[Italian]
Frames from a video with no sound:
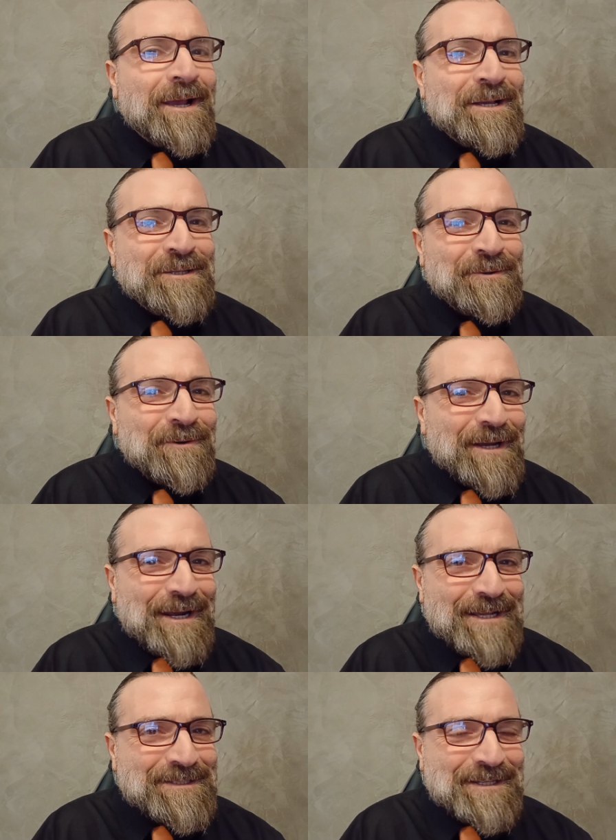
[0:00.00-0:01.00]
che sono le
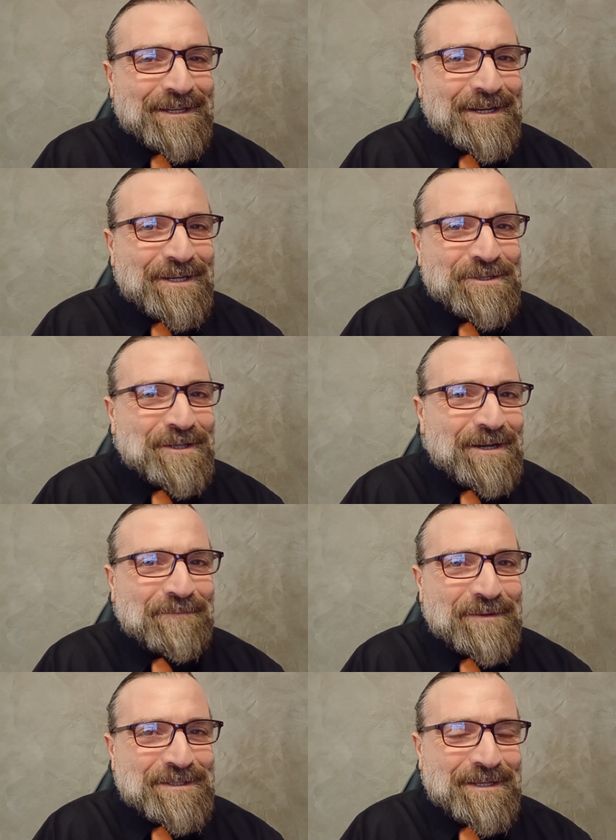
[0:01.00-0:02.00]
classiche leggi della
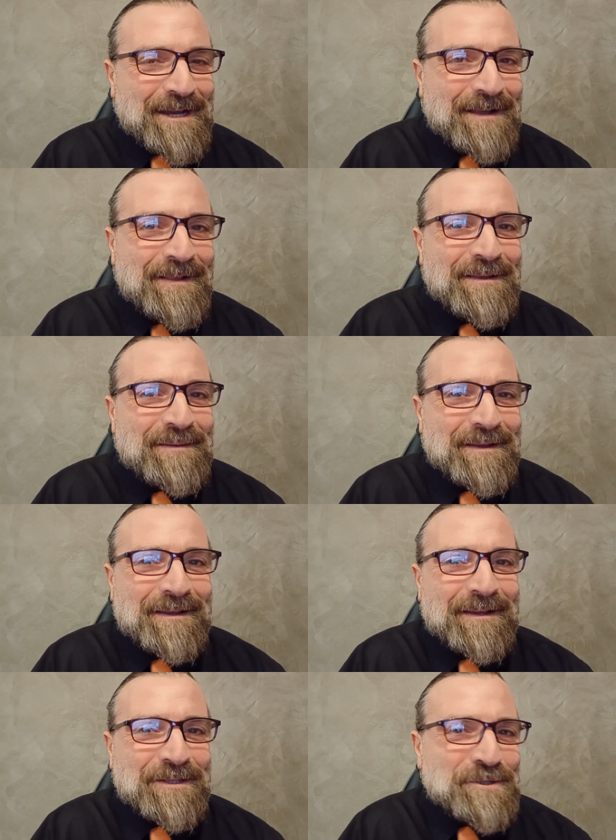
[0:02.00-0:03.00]
fisica
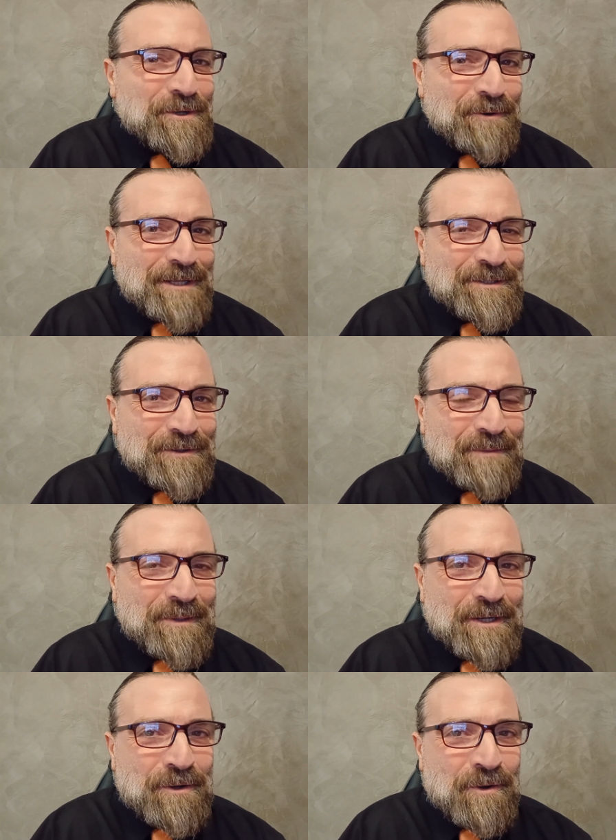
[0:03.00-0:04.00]
eh, di circolazione
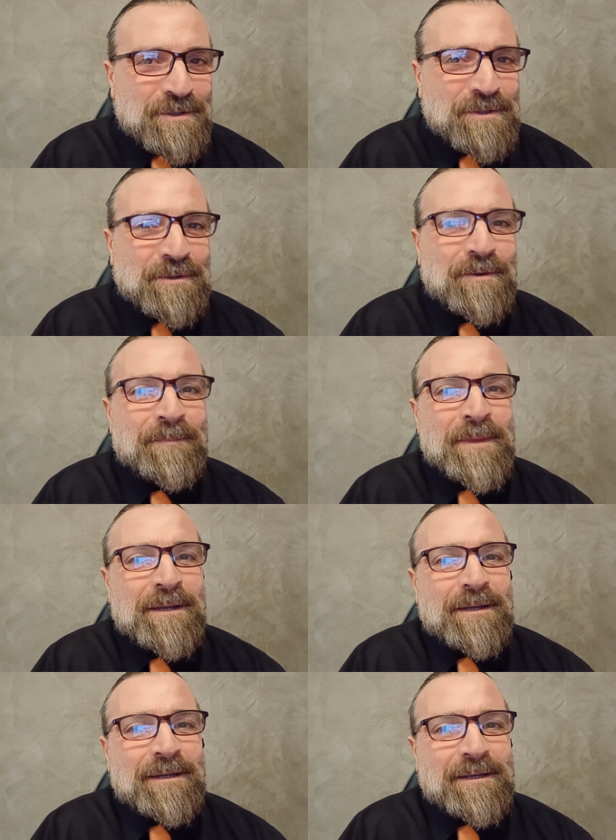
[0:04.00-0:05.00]
per il nostro
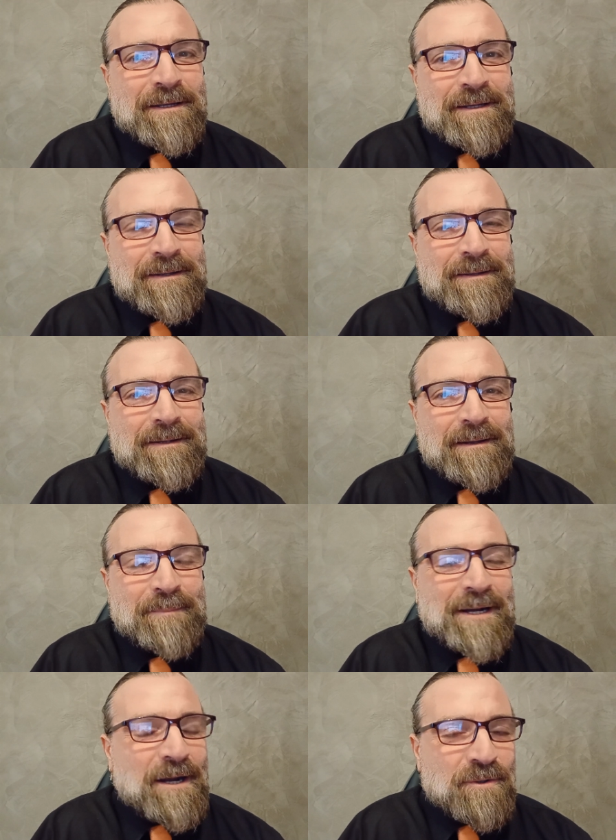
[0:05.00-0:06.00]
eh,
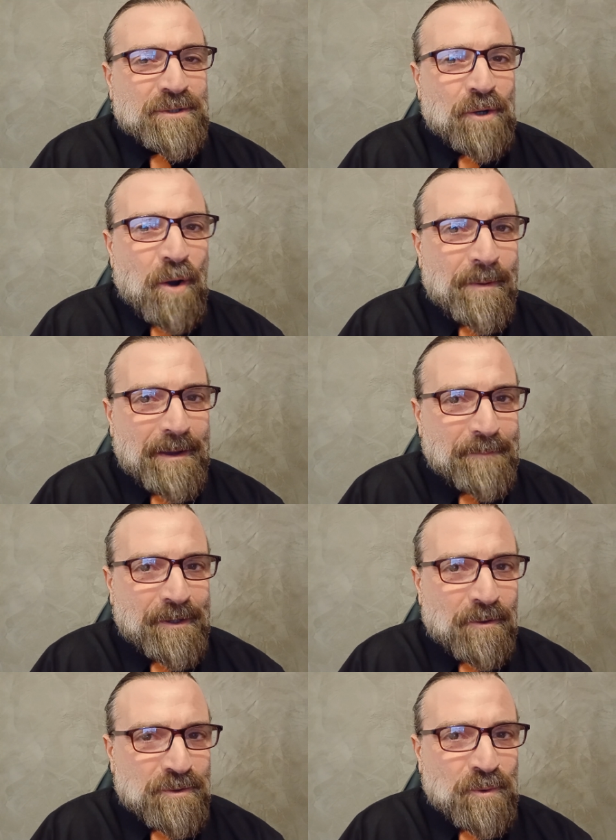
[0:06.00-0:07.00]
per la nostra Europa e per
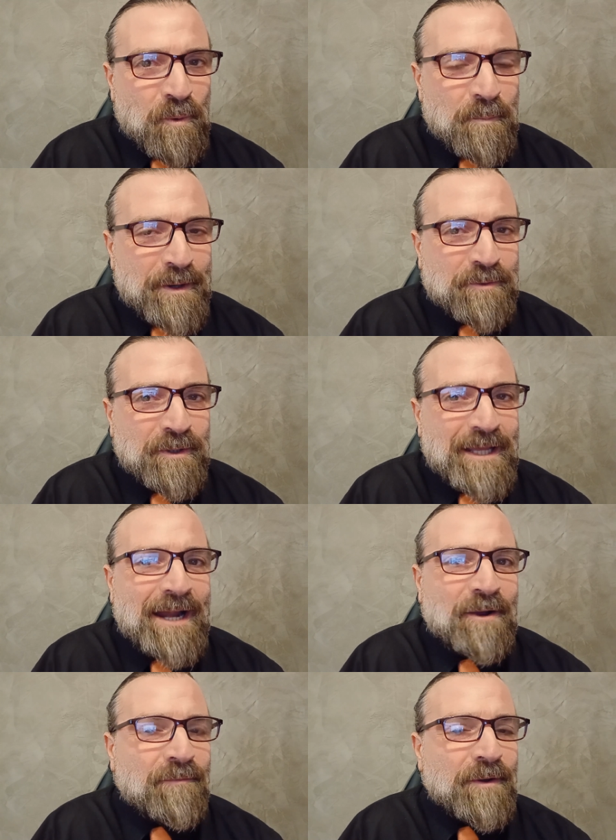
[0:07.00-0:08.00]
il nostro comparto
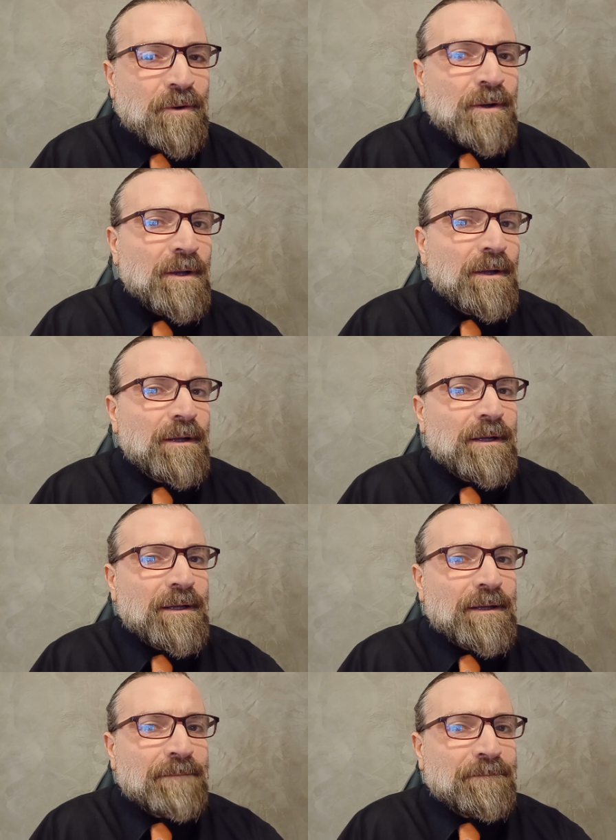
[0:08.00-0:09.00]
italico, ovvero
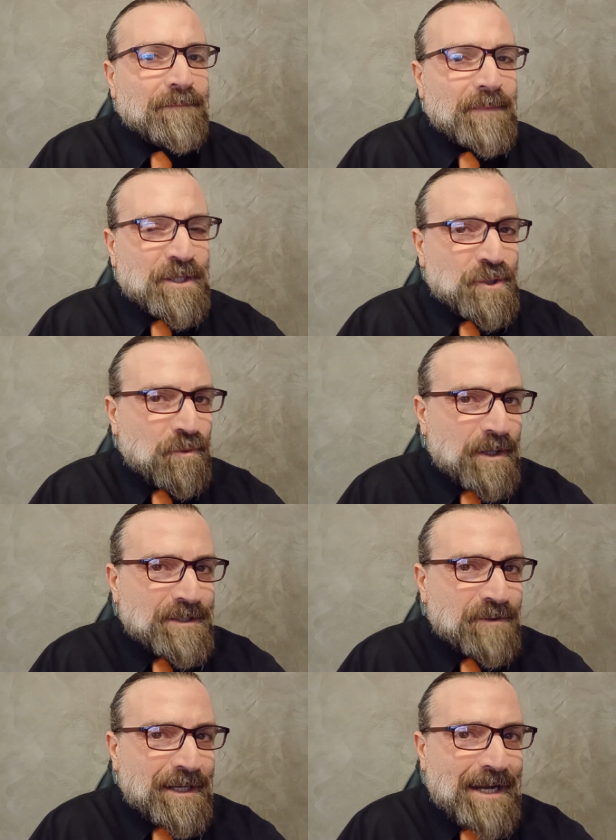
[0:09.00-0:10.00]
ehm, la
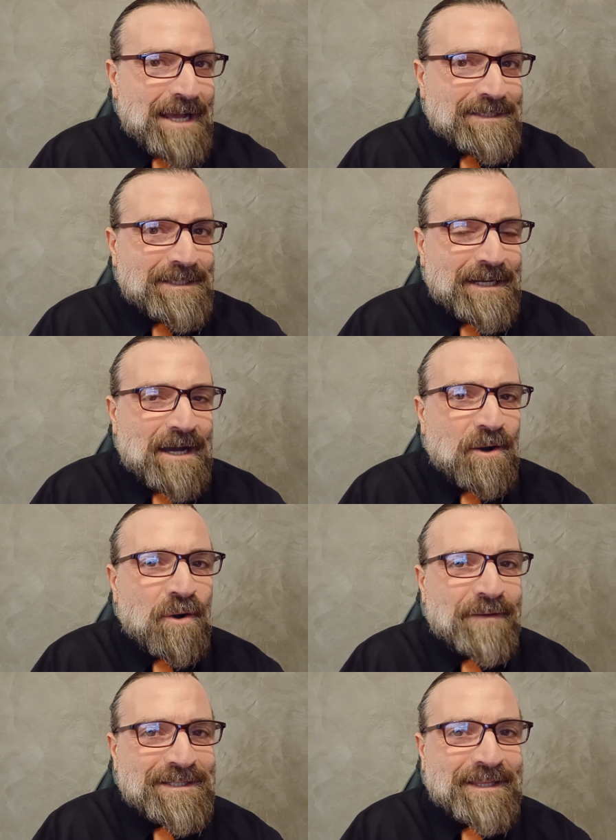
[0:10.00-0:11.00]
circolazione classica
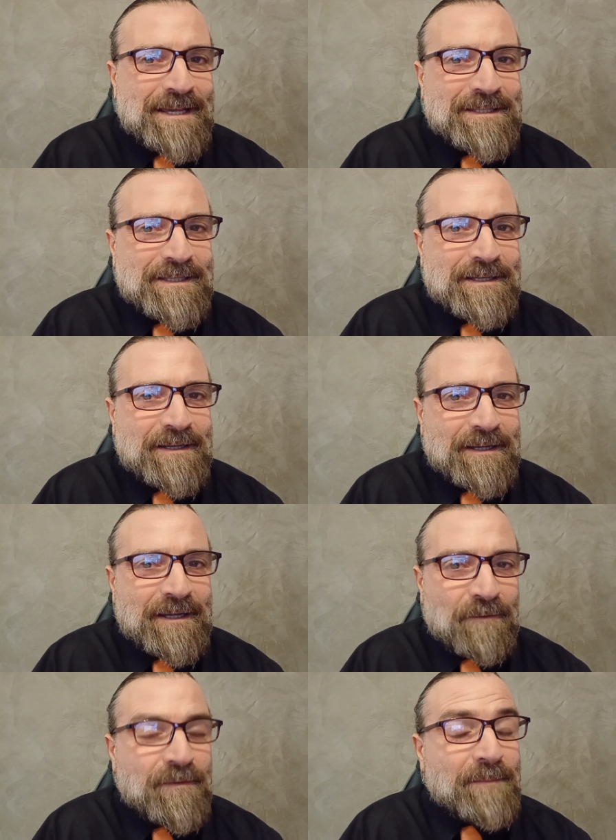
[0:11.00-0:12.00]
ovest-est,
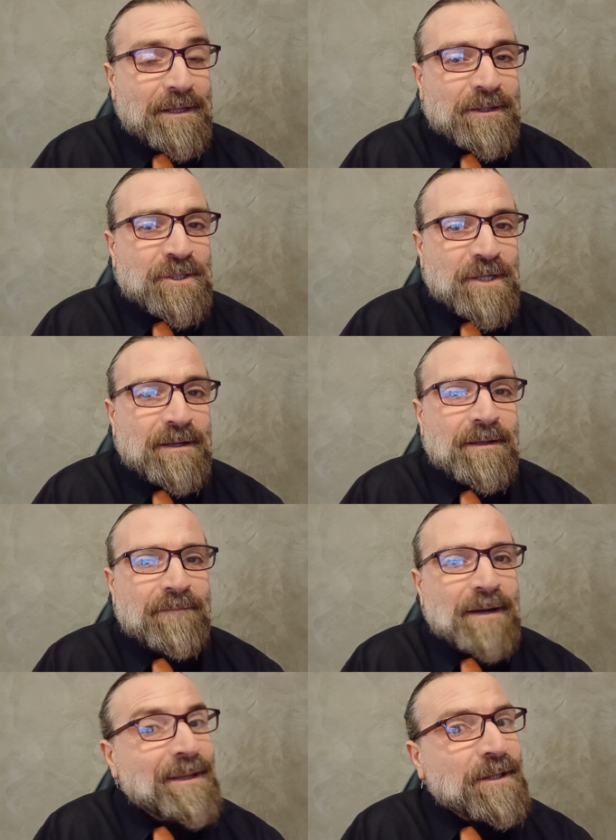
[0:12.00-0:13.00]
e ovviamente c'è
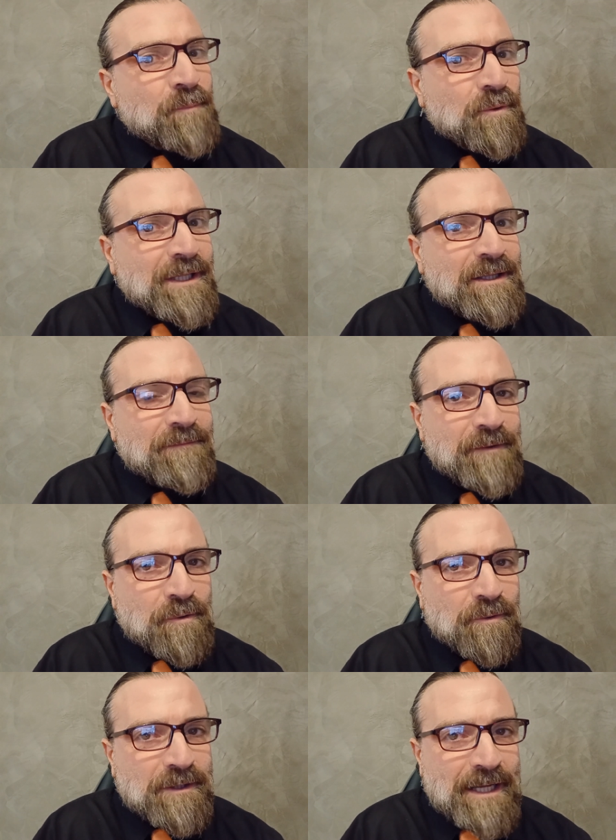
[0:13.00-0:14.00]
veramente molta
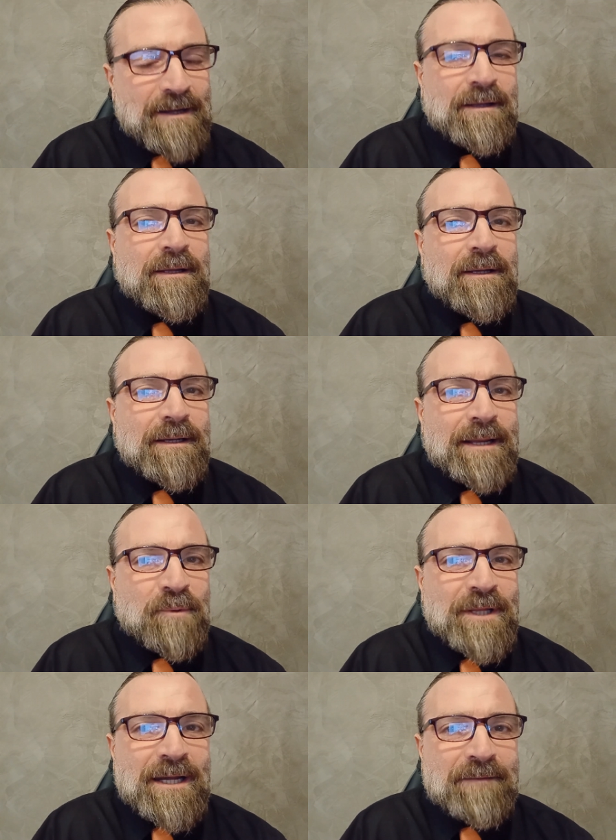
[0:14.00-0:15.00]
difficoltà nei modelli